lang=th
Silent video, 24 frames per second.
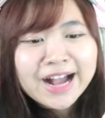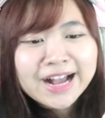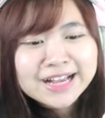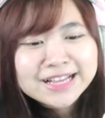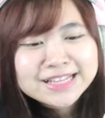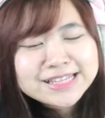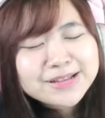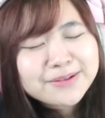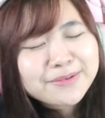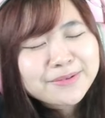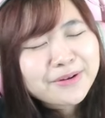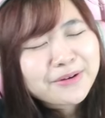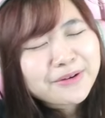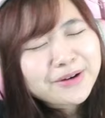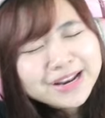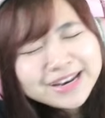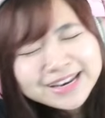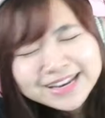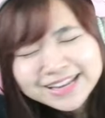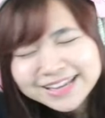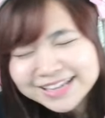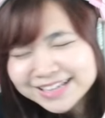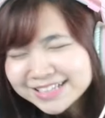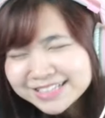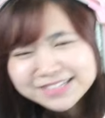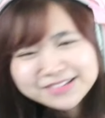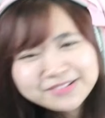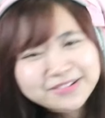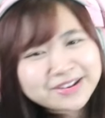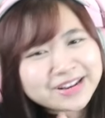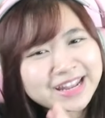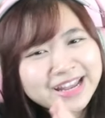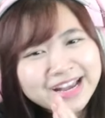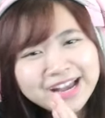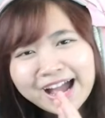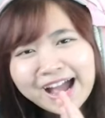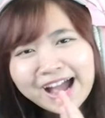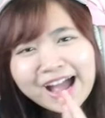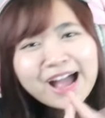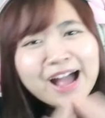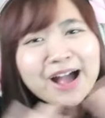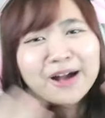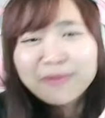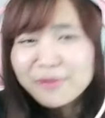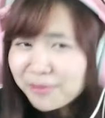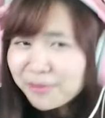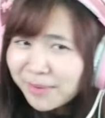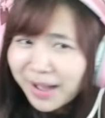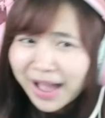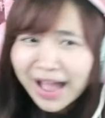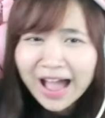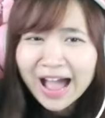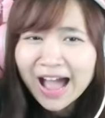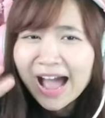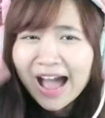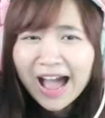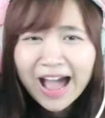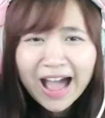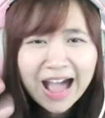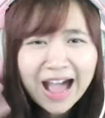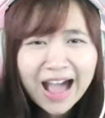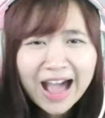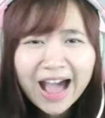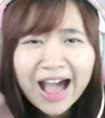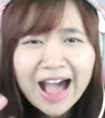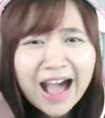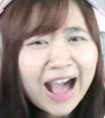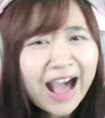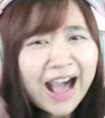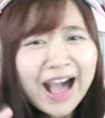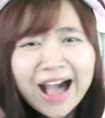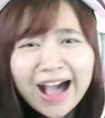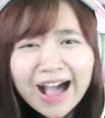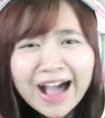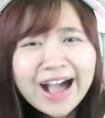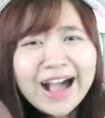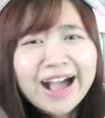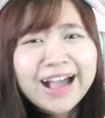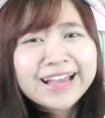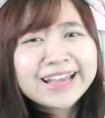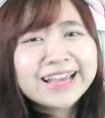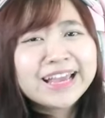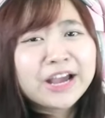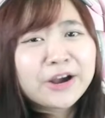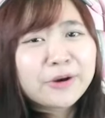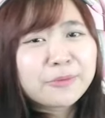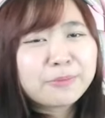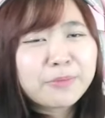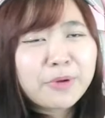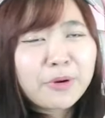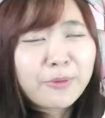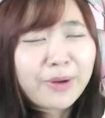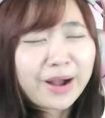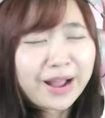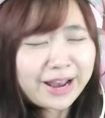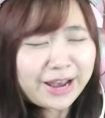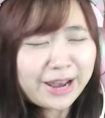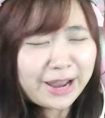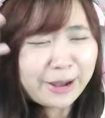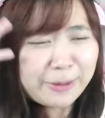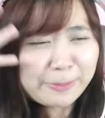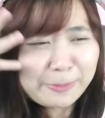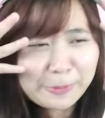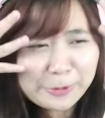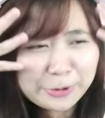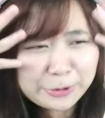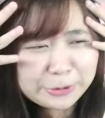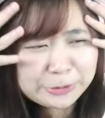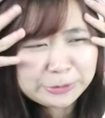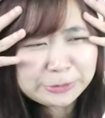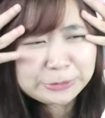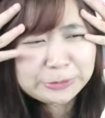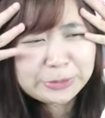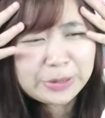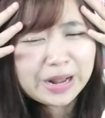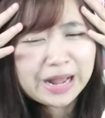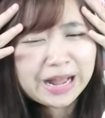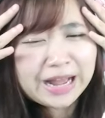งั้นสำหรับวันนี้สวัสดีค่ะบ๊ายบายไม่ไหวแล้วปวดหัว